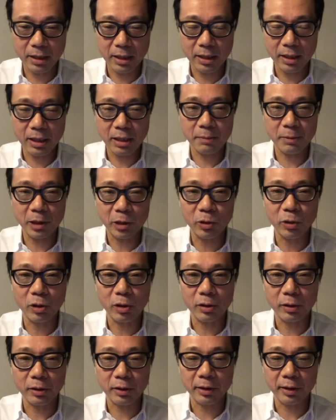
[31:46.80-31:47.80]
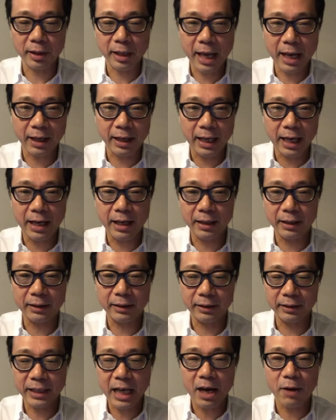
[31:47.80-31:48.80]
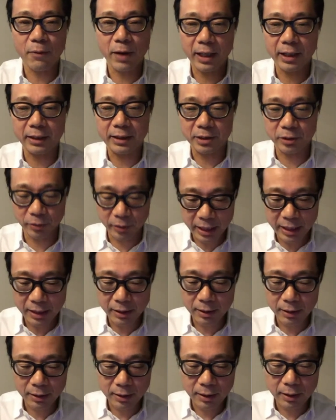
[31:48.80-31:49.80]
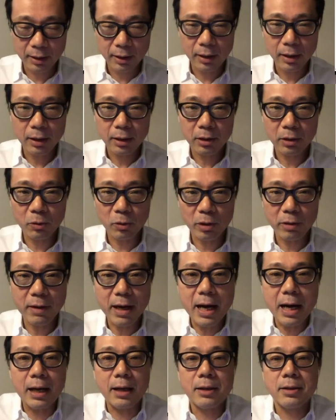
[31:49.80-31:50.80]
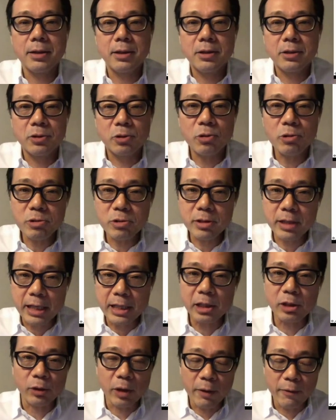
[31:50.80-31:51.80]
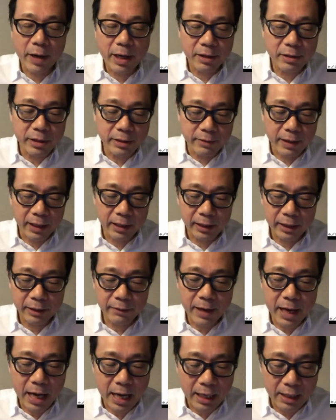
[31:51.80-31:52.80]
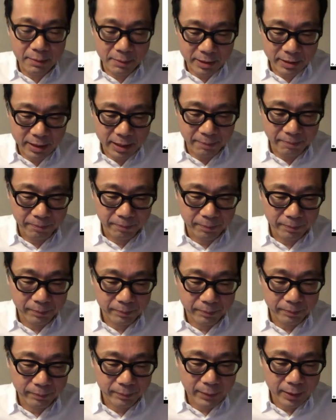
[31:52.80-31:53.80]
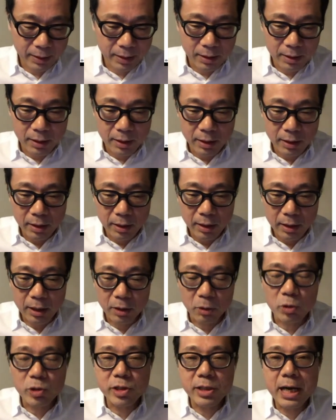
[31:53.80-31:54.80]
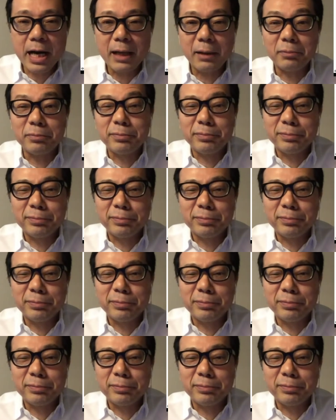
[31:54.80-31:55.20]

意味の展開なわけですよね。で、これはどっちがいいとか悪いわけではありません。えー、こちら、